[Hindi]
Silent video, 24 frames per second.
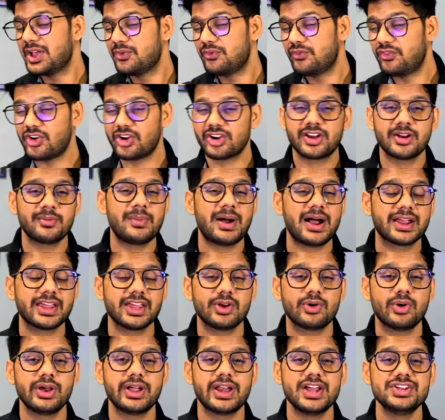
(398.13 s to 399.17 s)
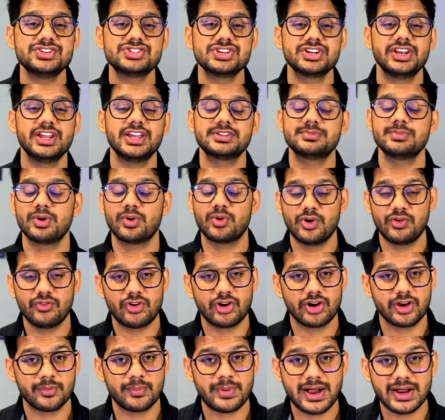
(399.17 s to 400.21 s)
वाटर मार्क की कोई टेंशन नहीं है इसमें कोई
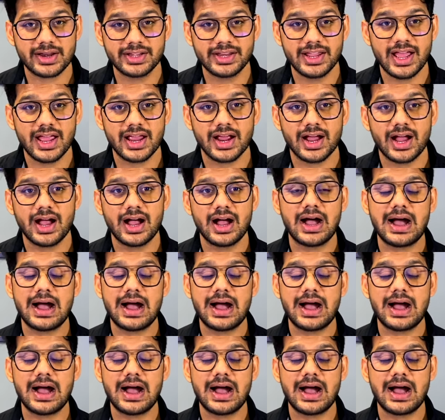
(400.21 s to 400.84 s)
वाटर मार्क नहीं आएगा